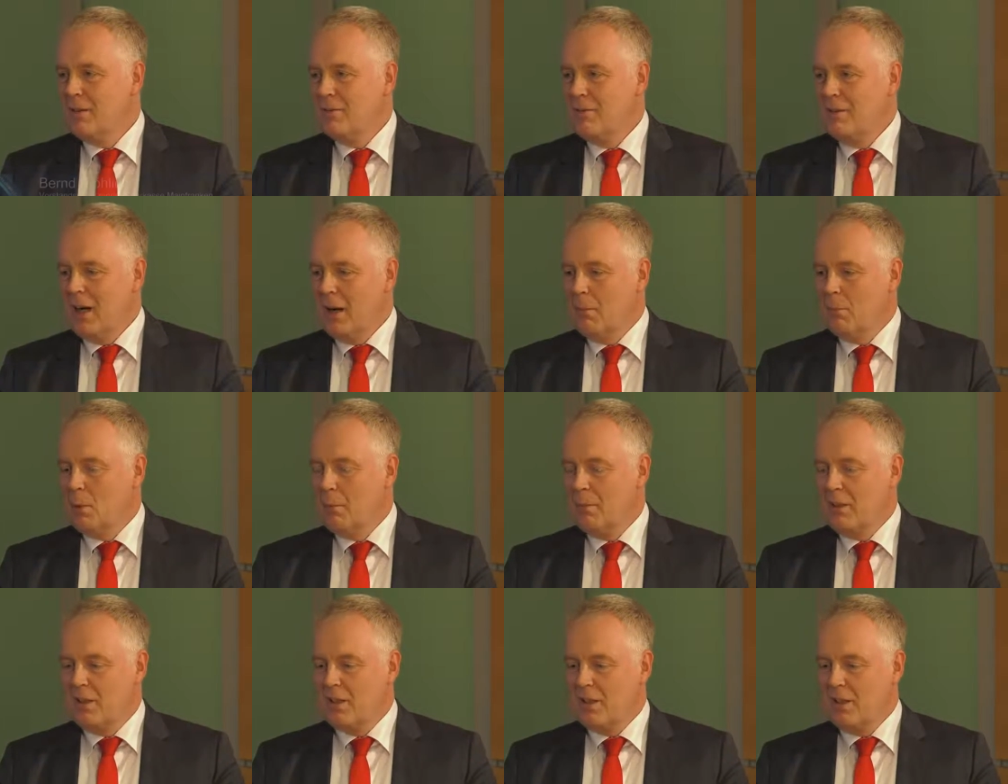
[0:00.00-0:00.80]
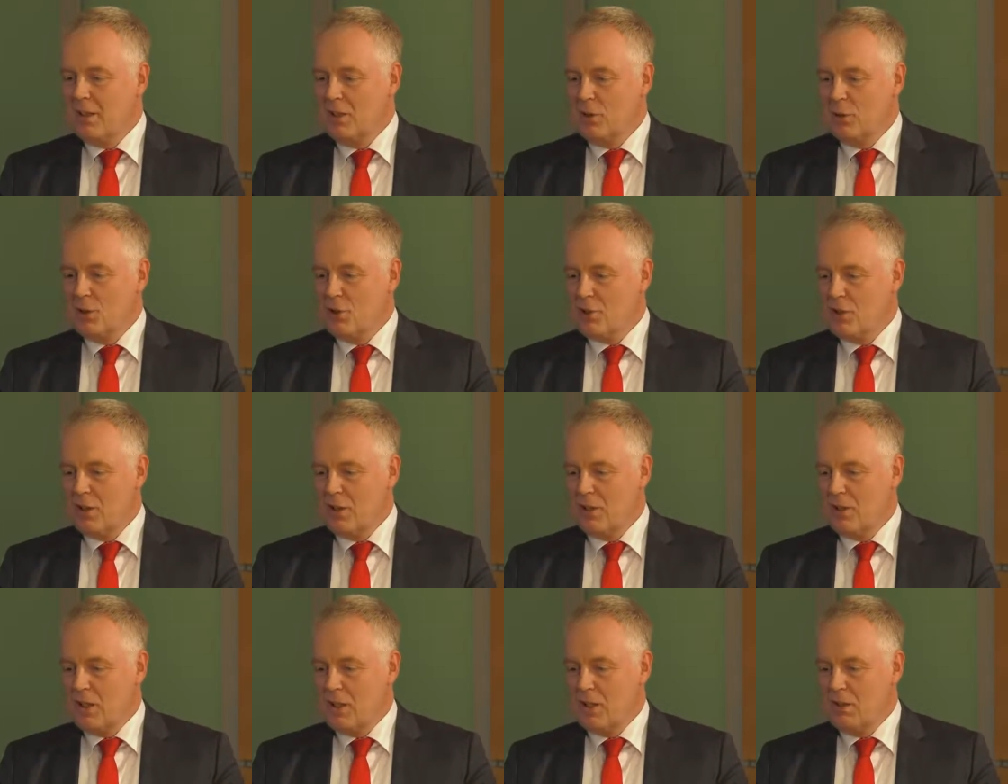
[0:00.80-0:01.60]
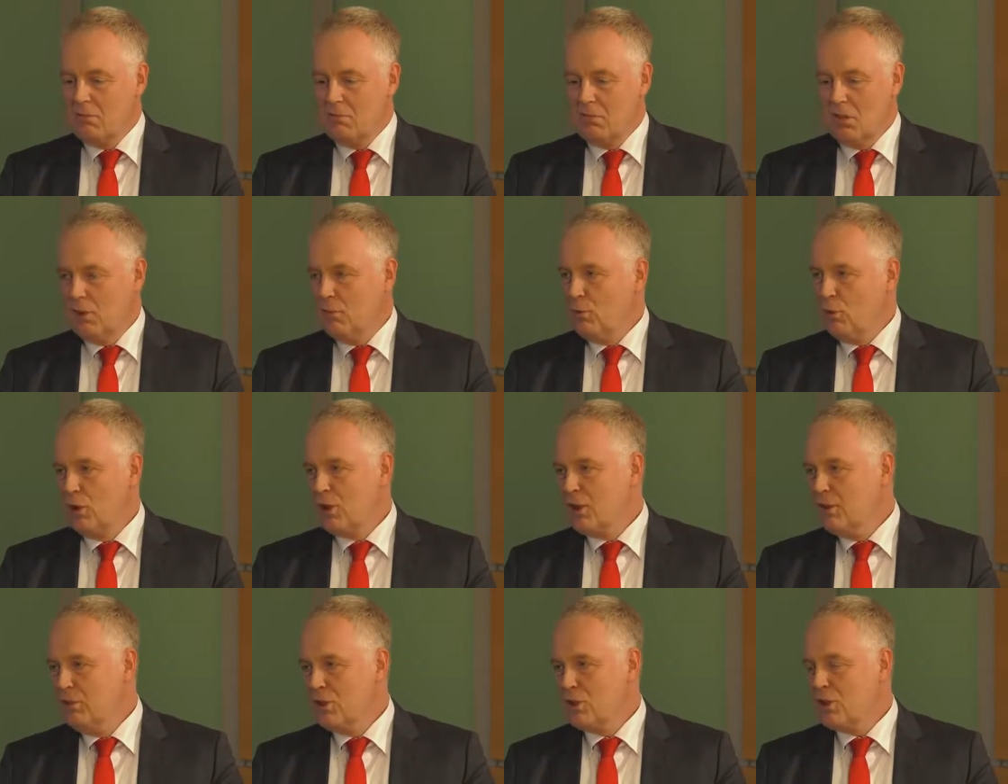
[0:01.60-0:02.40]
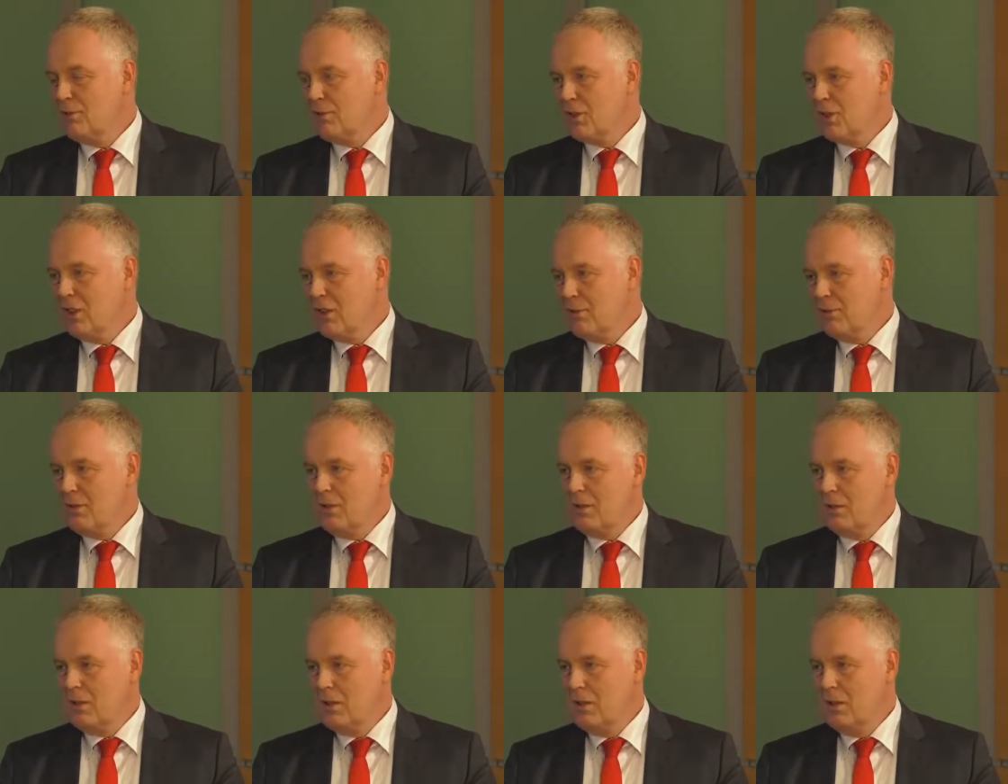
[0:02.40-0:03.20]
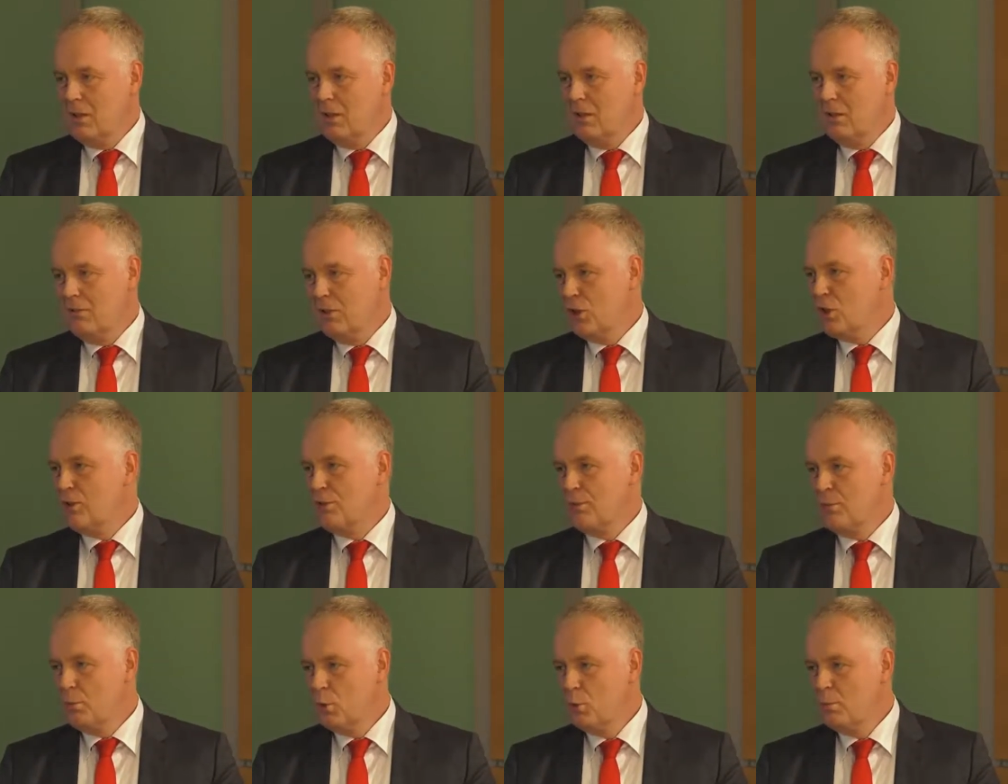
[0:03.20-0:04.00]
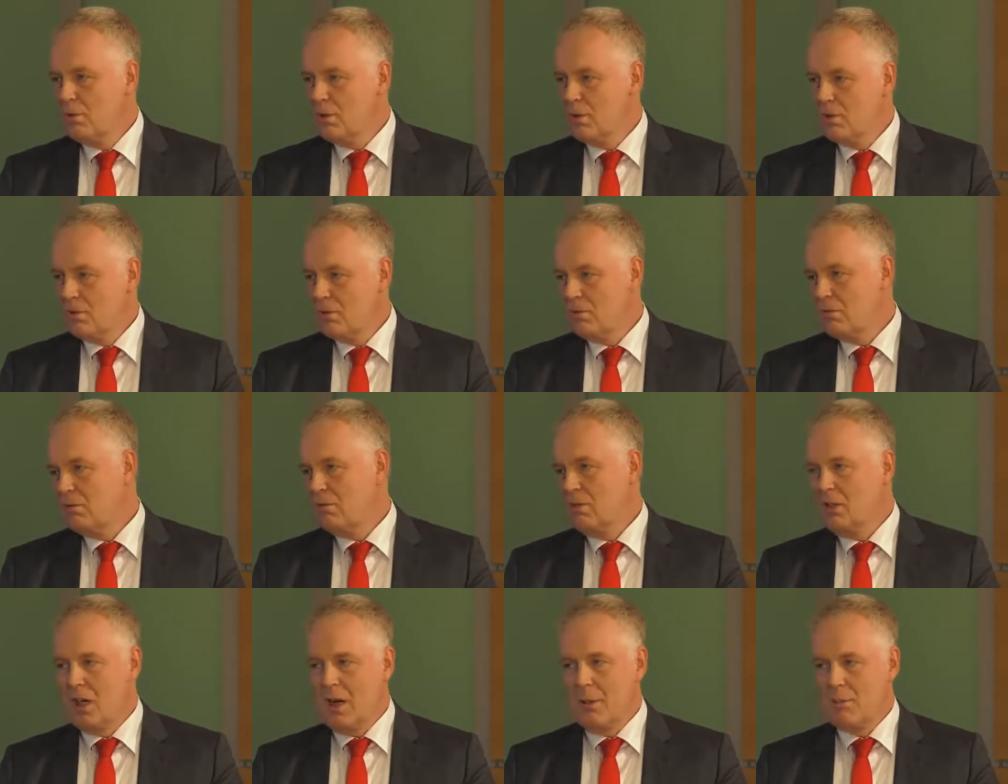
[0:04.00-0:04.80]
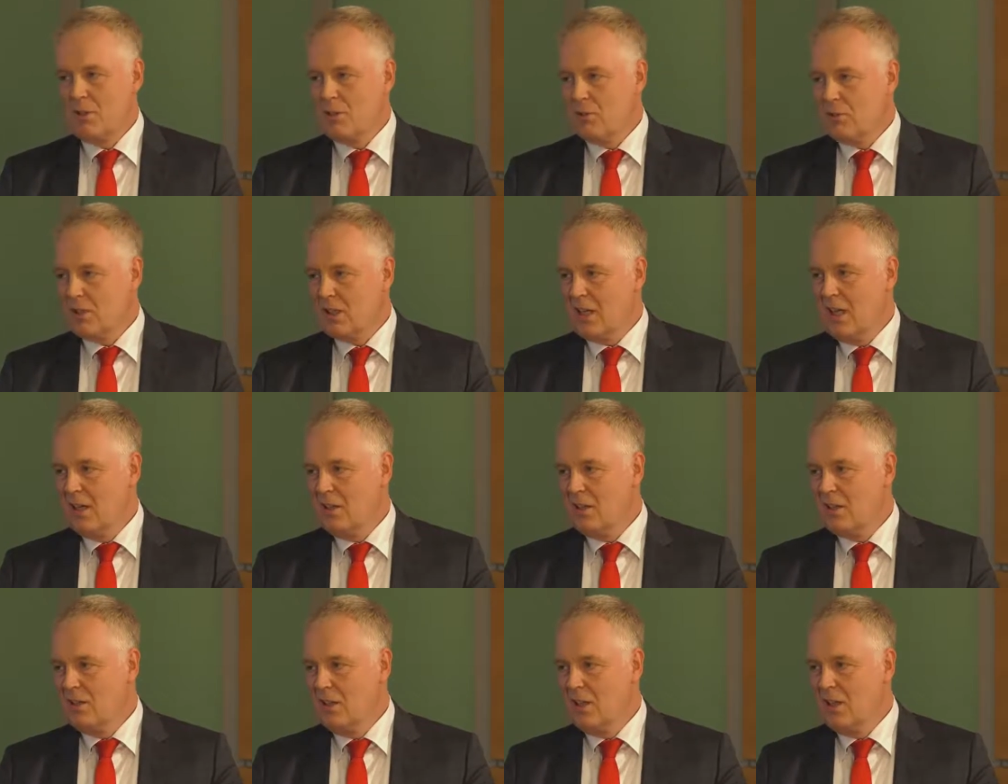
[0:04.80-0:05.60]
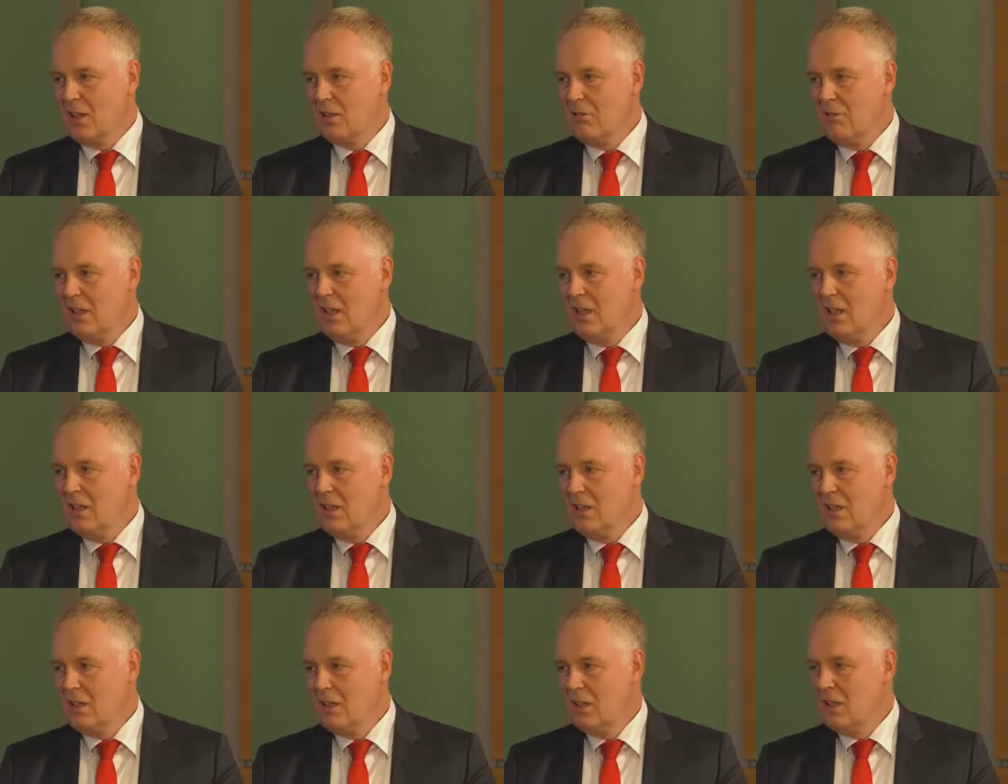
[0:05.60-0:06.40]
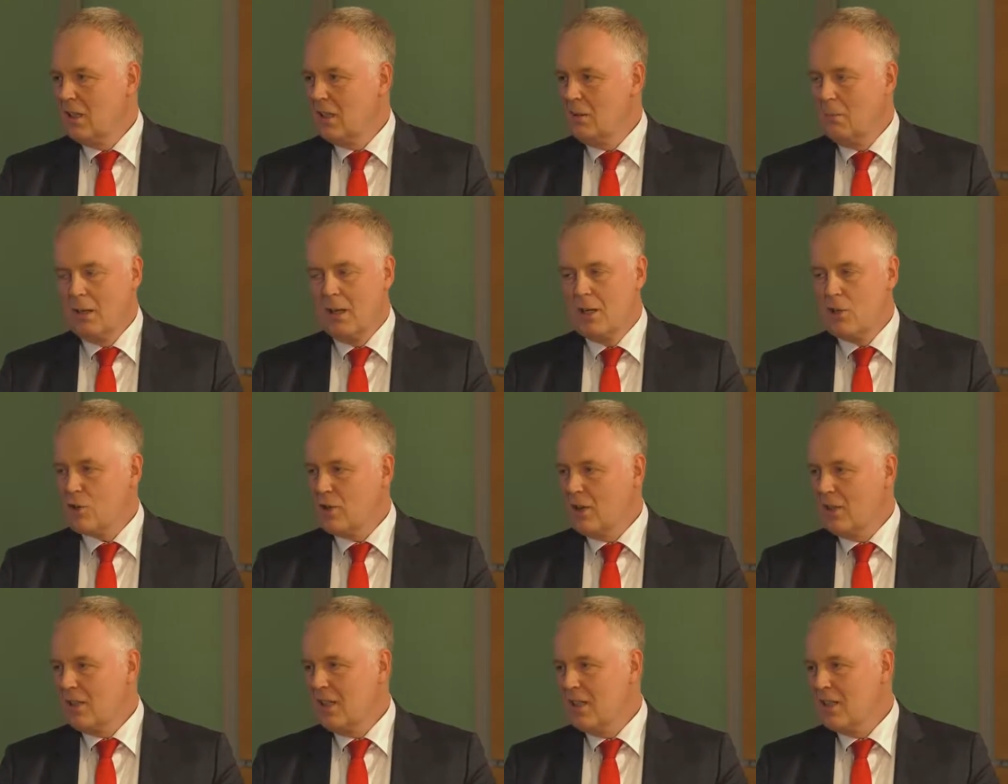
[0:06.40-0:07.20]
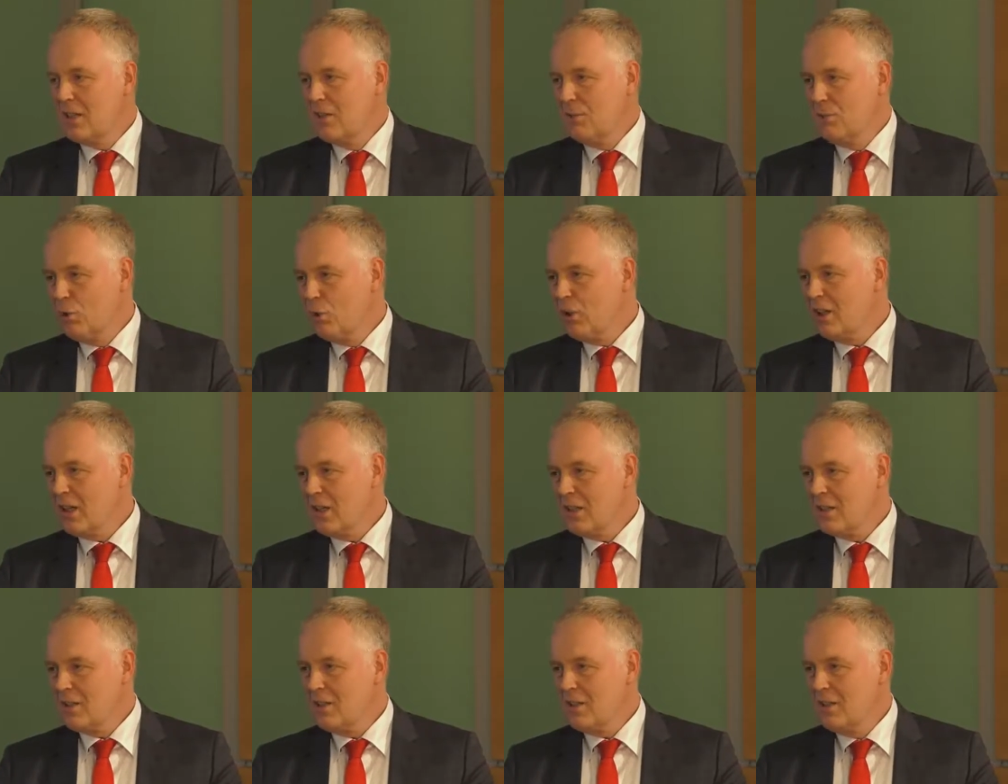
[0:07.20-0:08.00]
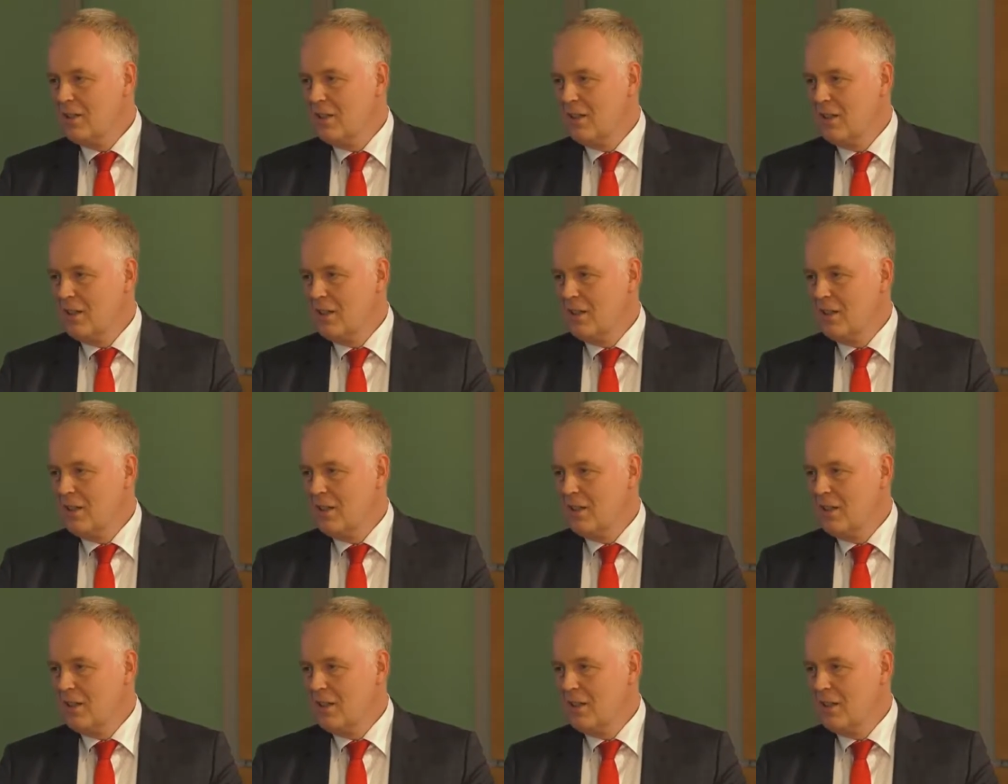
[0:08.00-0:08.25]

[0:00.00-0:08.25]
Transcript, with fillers: Wir haben momentan in Deutschland der hervorragende Wirtschaftskraft, die mhm. Wirtschaft boomt, die Arbeitslosigkeit ist niedrig wie nie, dem Mittelstand geht es hervorragend,